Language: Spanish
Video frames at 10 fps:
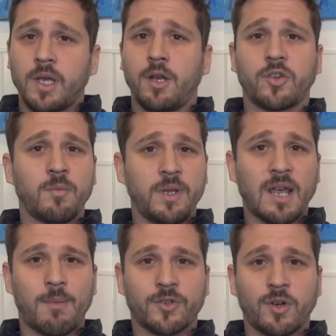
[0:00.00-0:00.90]
Y los
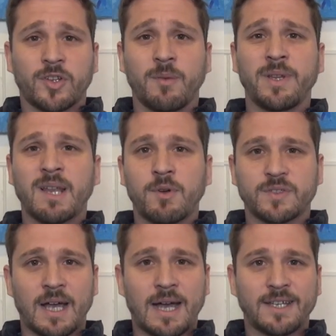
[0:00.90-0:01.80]
invitamos, los
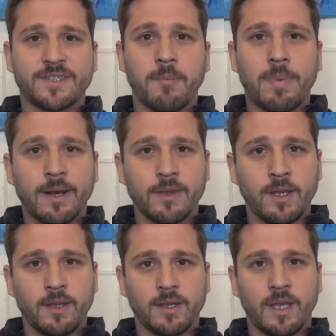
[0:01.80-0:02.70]
invitamos a, hacer ser
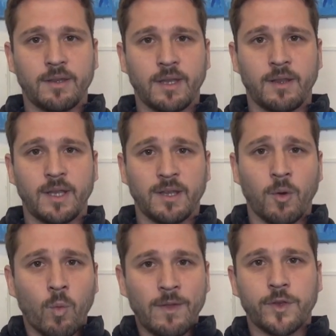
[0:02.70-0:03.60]
parte este, de este
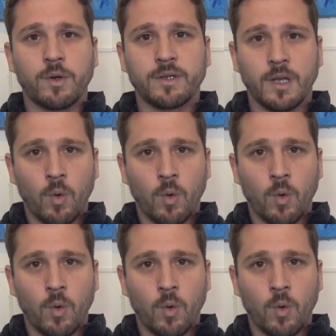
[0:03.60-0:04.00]
encuentro, de este